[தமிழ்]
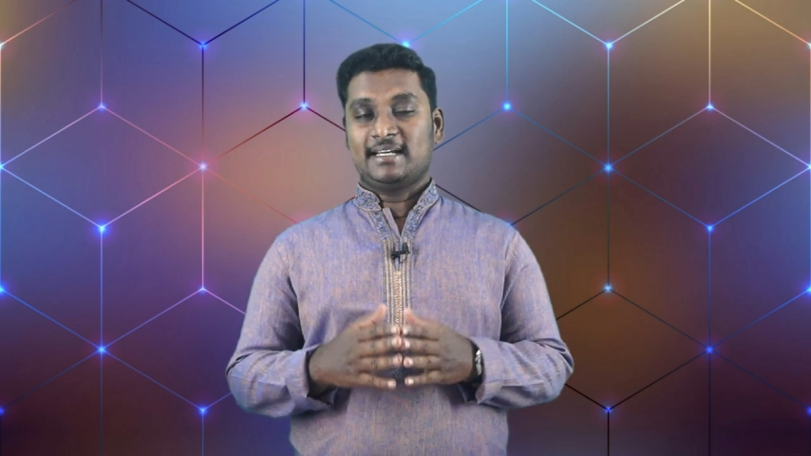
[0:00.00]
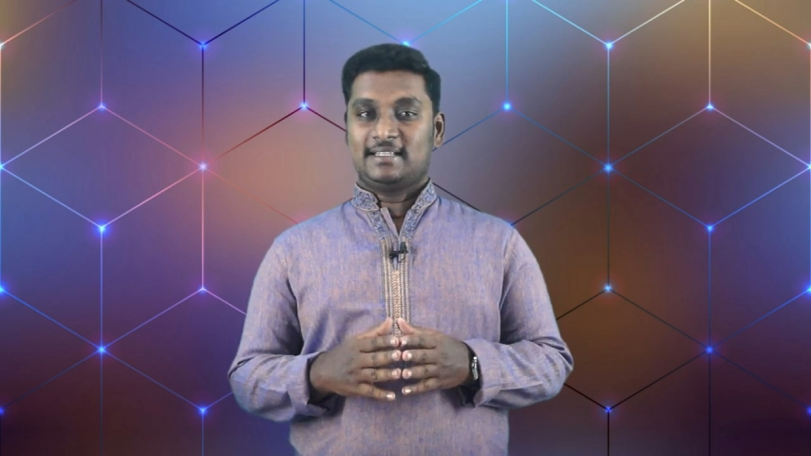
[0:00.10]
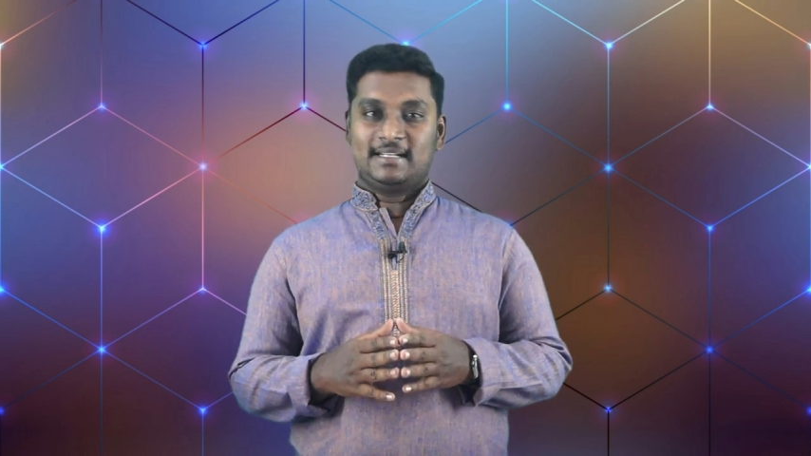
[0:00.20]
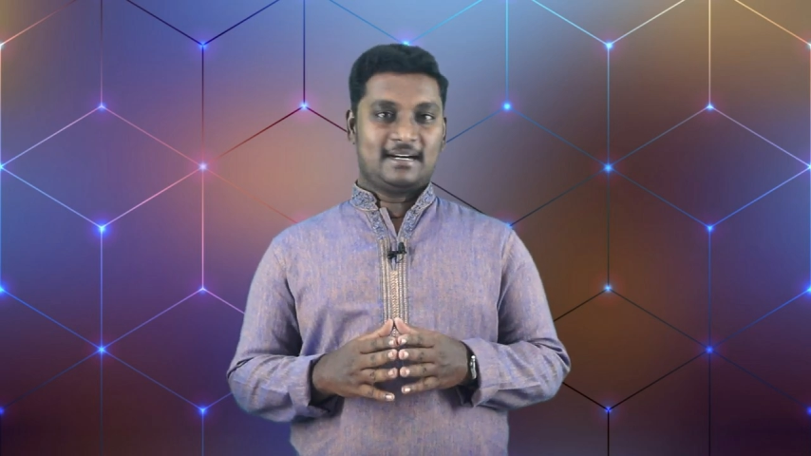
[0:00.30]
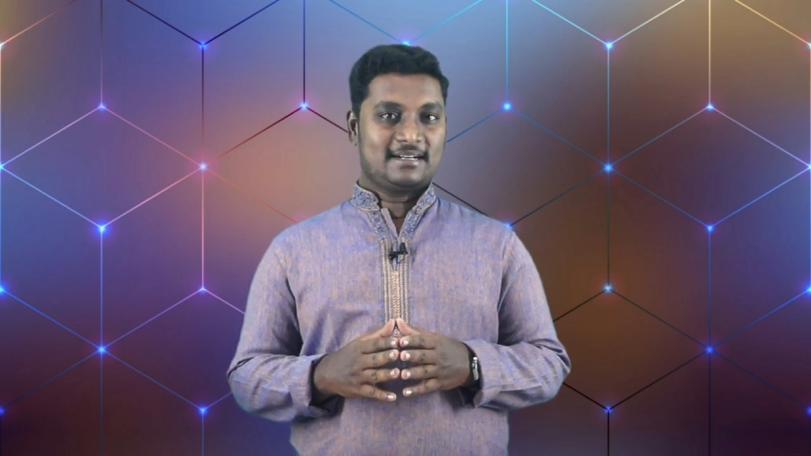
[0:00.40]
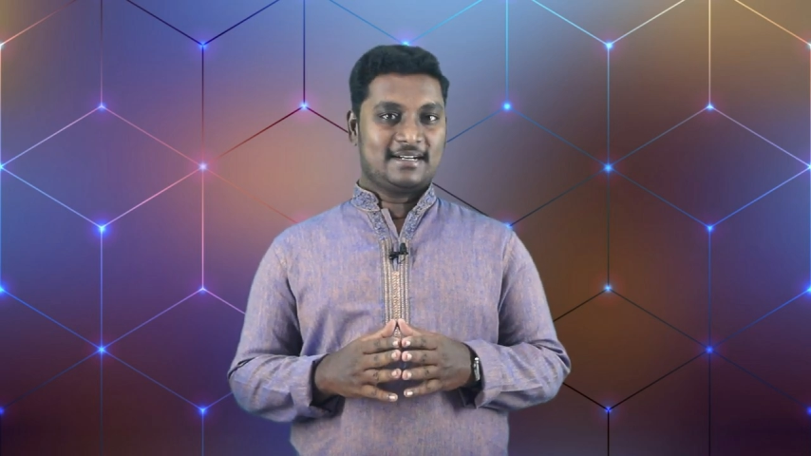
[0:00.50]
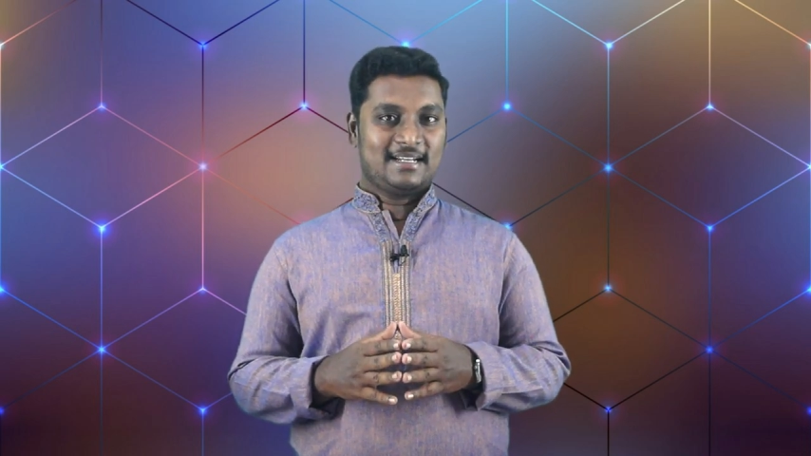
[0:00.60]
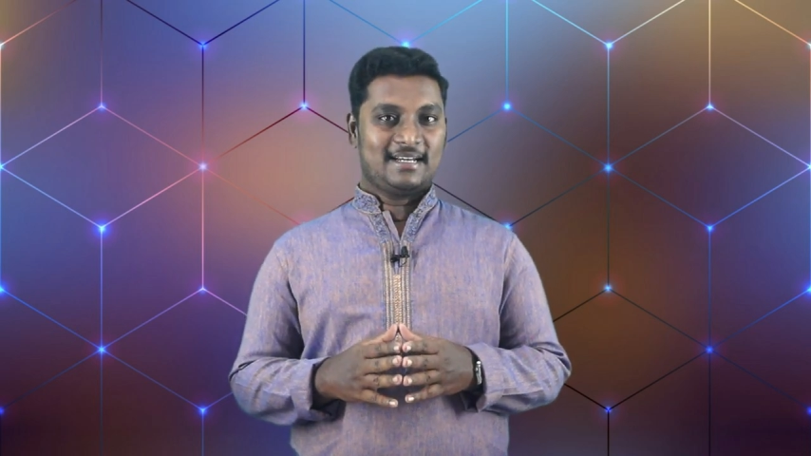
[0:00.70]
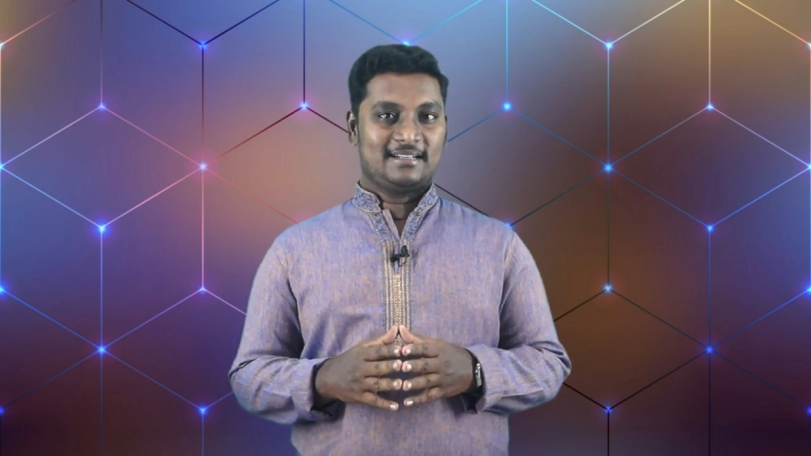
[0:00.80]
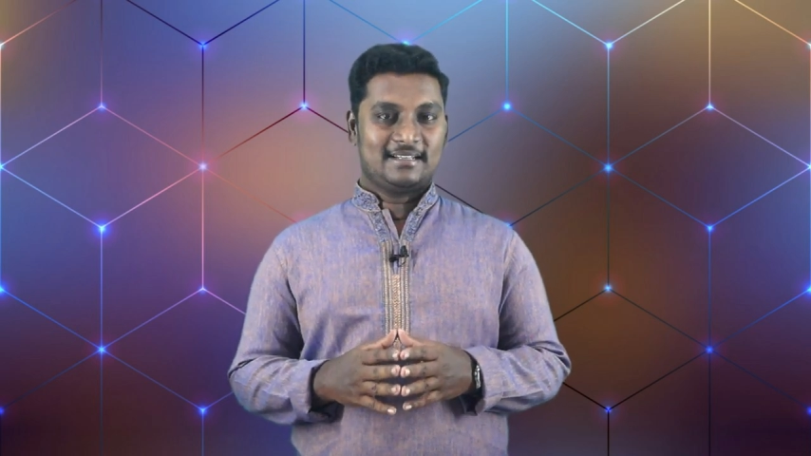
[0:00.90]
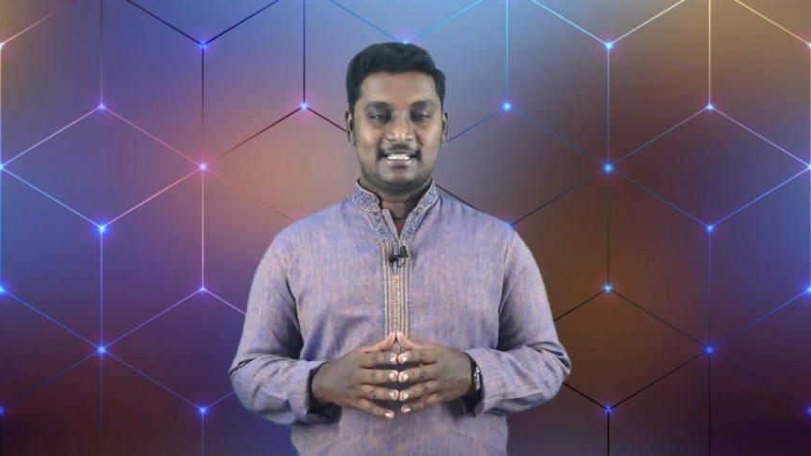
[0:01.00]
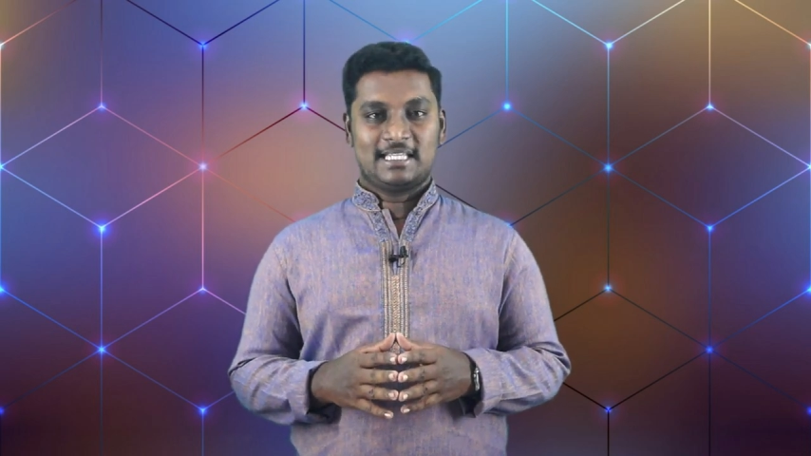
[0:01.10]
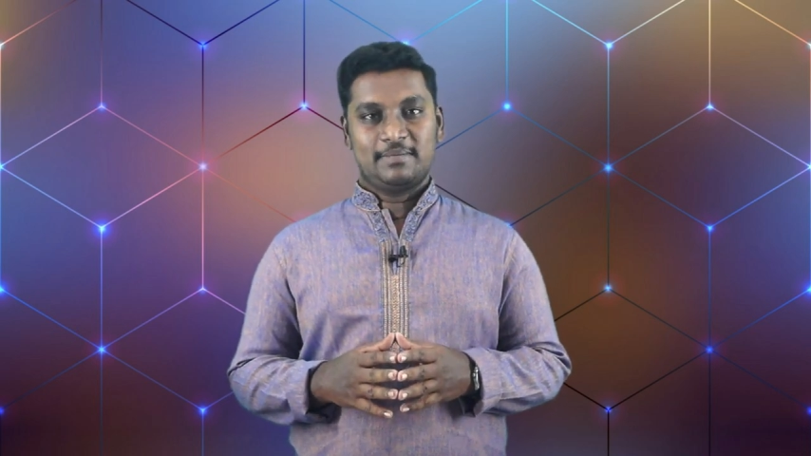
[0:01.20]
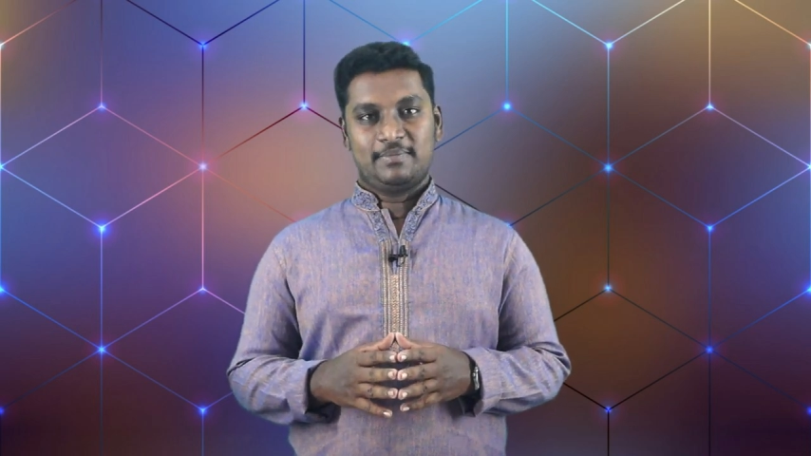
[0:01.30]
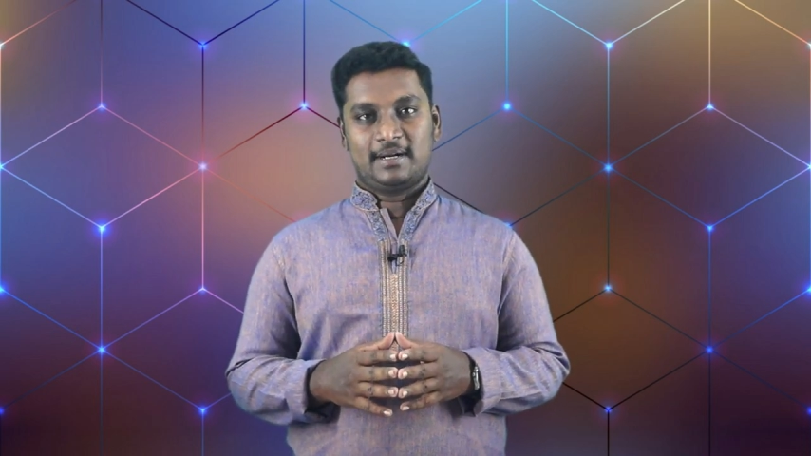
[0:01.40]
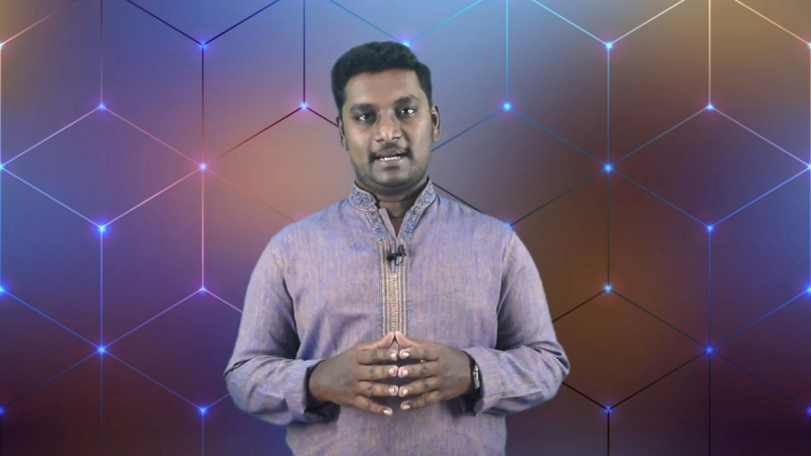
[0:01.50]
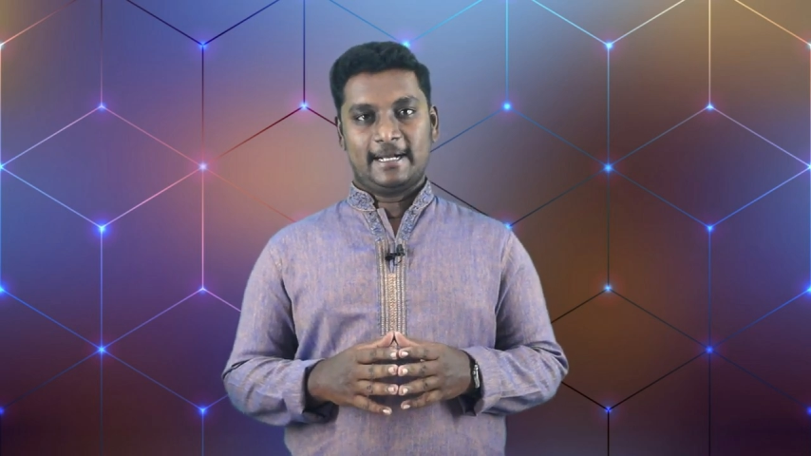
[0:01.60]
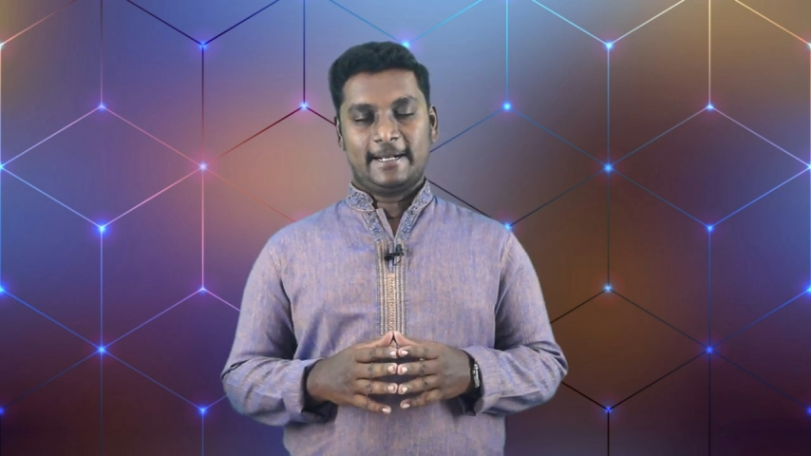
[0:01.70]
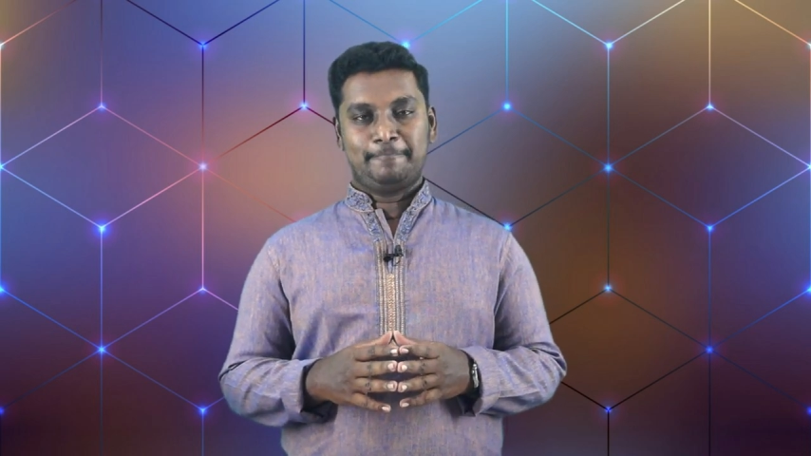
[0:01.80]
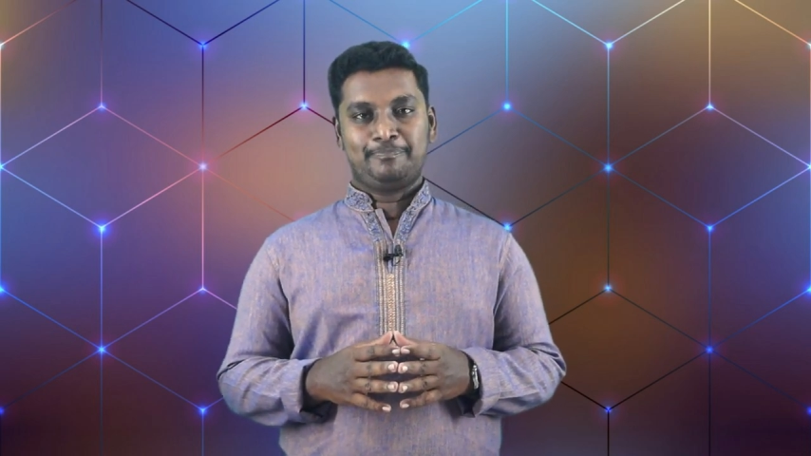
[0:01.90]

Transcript: இந்த நாட்களிலே கர்த்தர் சந்திப்பாராக